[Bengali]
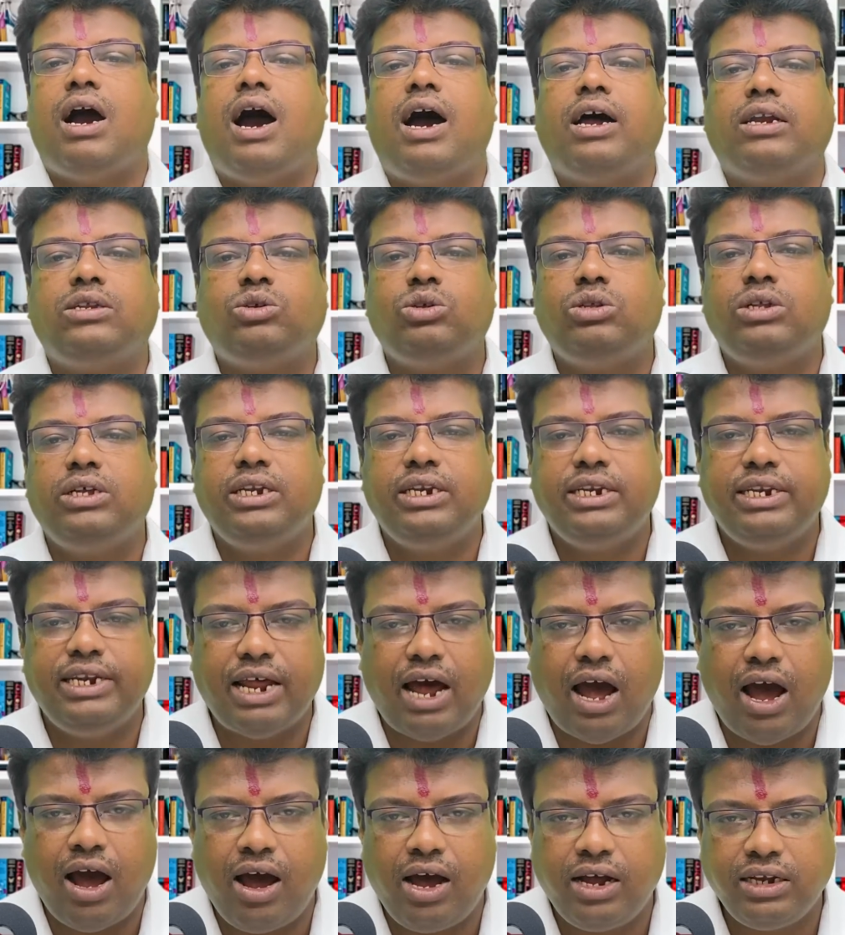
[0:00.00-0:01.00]
আর যদি
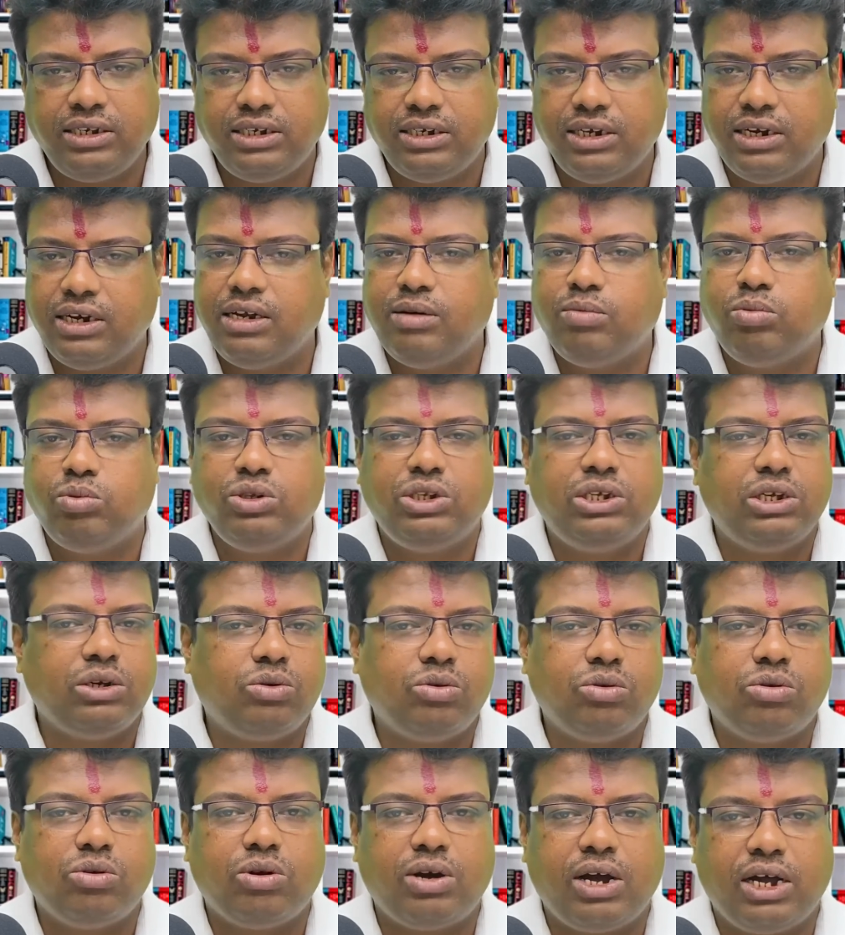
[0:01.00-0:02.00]
না জেনে বুঝে
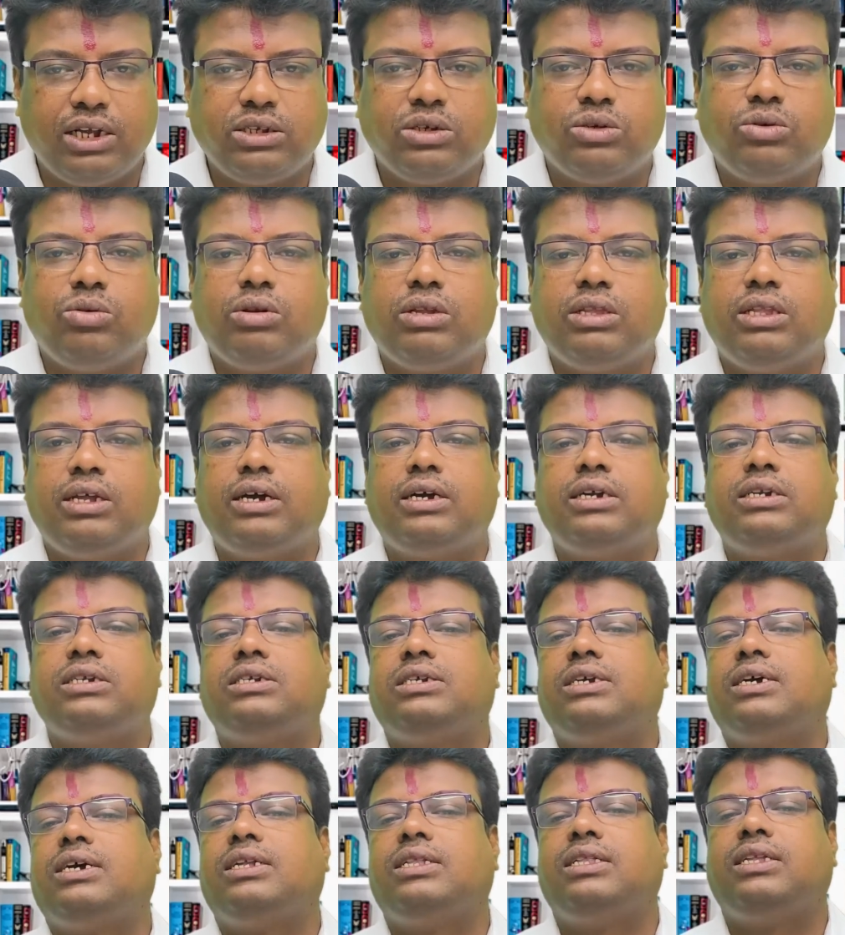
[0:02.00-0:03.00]
কোনো কাজ করে থাকেন
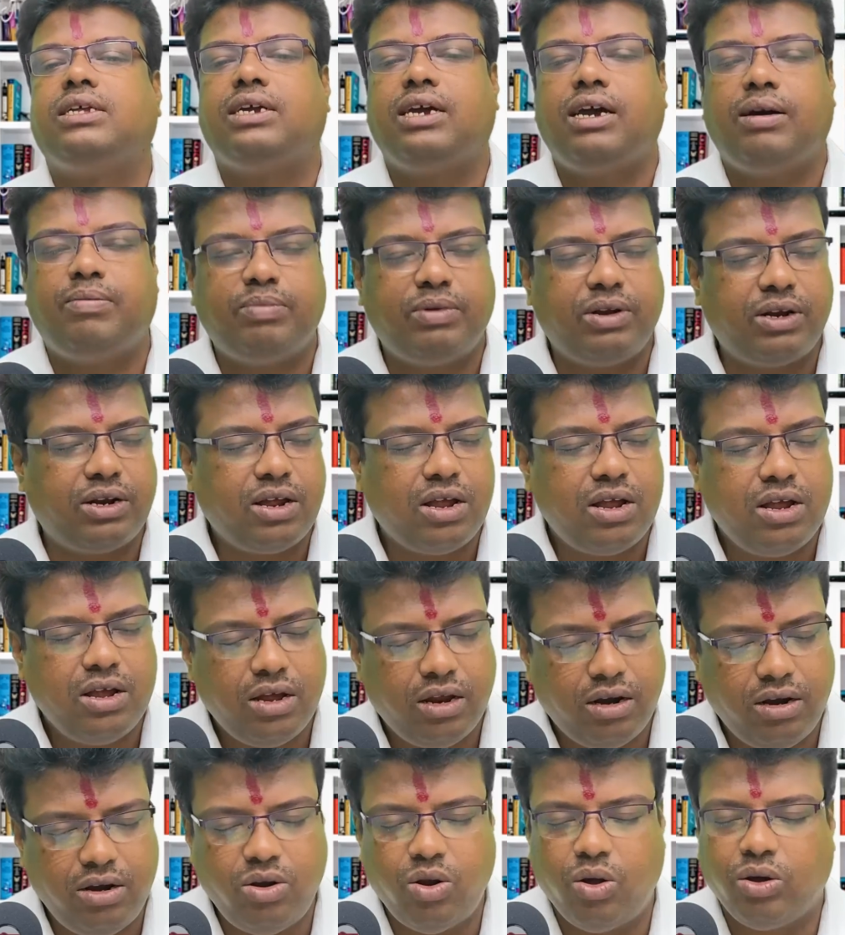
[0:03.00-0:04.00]
সেখান থেকে আপনার
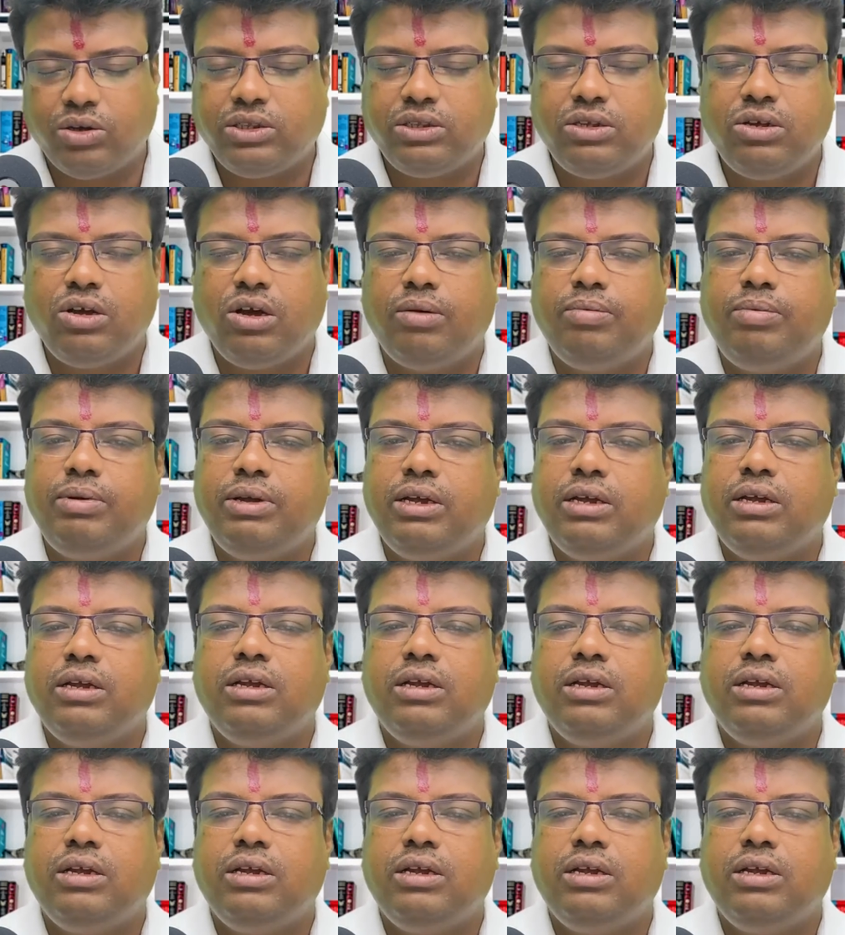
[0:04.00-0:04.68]
লসই হবে